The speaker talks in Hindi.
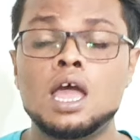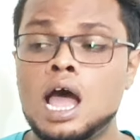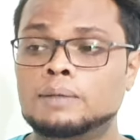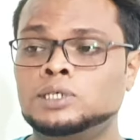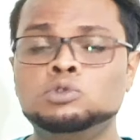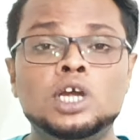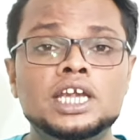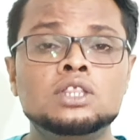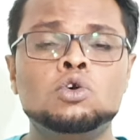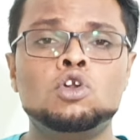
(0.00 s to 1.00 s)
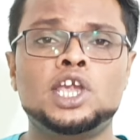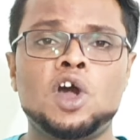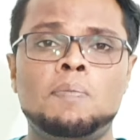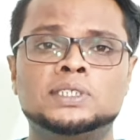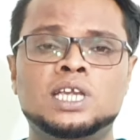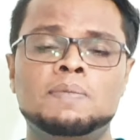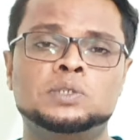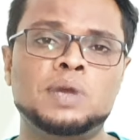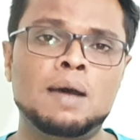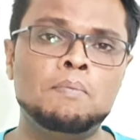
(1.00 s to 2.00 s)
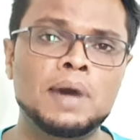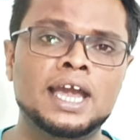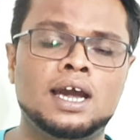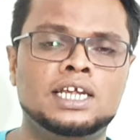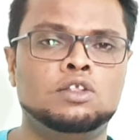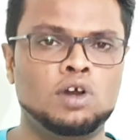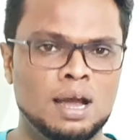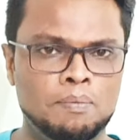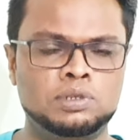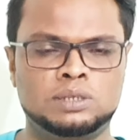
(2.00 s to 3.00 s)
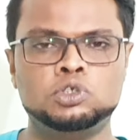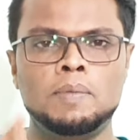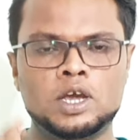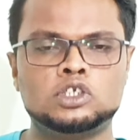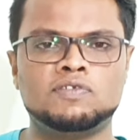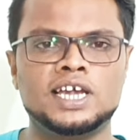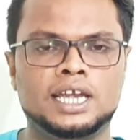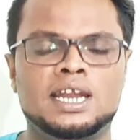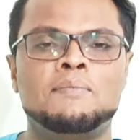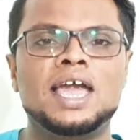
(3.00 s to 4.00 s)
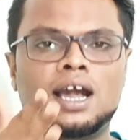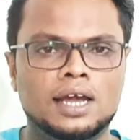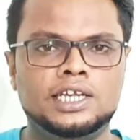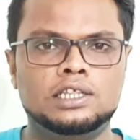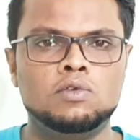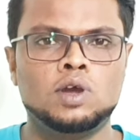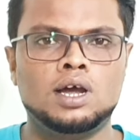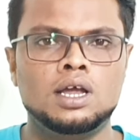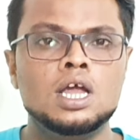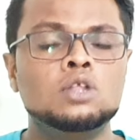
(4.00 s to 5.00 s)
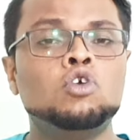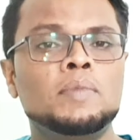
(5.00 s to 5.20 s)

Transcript: अब समझो इन दोनों के आपस के बीच में अब मैं खरीद लूंगा अब समझो माइक्रोसॉफ्ट का ये कहना है मैं खरीद लूंगा तो